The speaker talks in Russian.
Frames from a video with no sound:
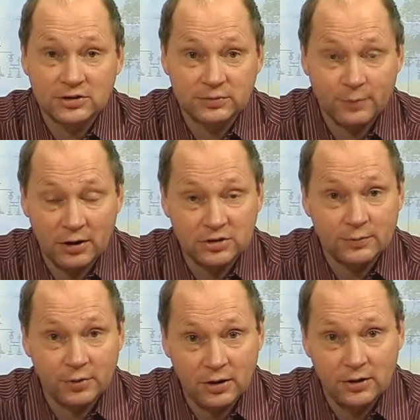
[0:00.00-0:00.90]
И так
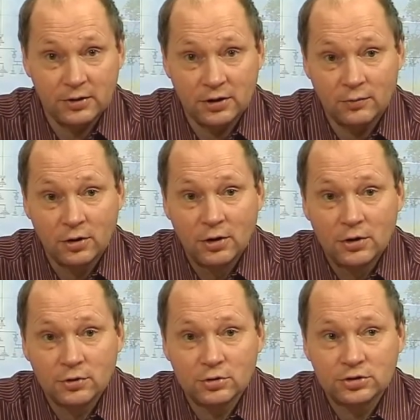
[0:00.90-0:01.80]
поколение за поколением.
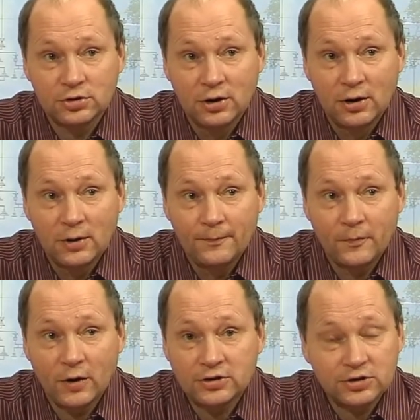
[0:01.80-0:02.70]
То есть
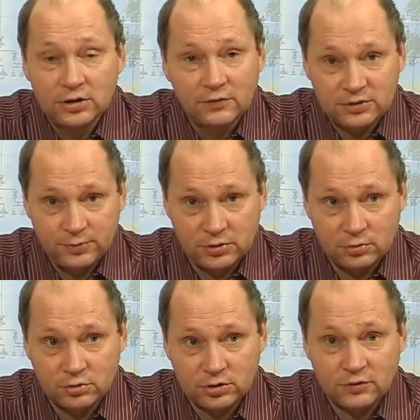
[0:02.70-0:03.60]
отцы не
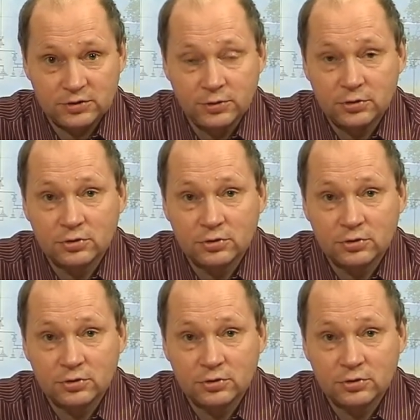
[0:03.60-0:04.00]
воспитываются,